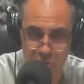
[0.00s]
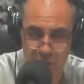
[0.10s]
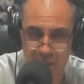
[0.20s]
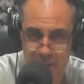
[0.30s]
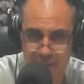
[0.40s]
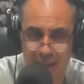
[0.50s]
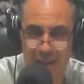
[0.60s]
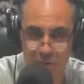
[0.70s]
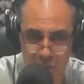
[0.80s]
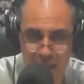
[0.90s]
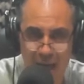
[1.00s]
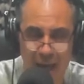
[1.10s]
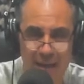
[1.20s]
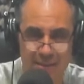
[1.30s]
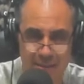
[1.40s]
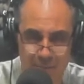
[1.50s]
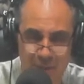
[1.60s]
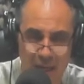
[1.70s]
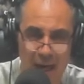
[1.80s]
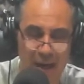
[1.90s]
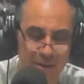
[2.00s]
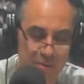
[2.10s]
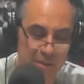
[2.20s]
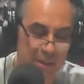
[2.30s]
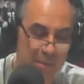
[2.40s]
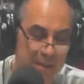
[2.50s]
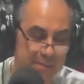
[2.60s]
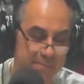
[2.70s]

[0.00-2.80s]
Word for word: estás dando clases, seminarios y demás.